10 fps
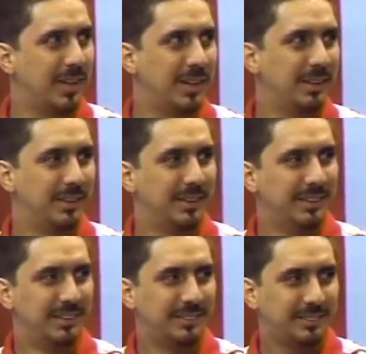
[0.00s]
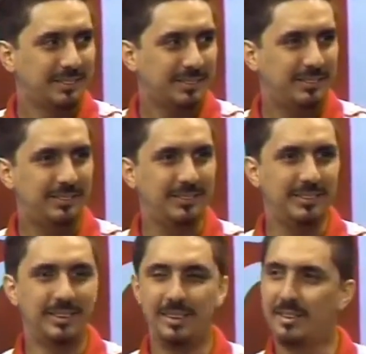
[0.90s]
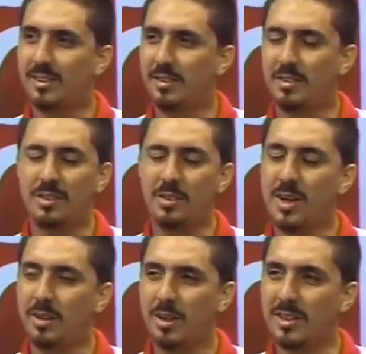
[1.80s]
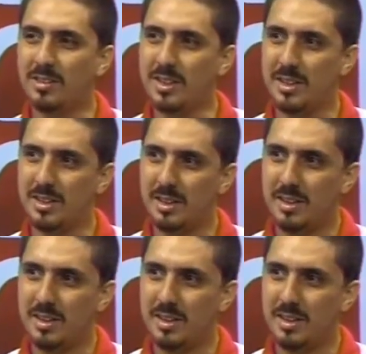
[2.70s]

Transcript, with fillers: Pro gobierno que vive en Canadá. Entonces son casos así.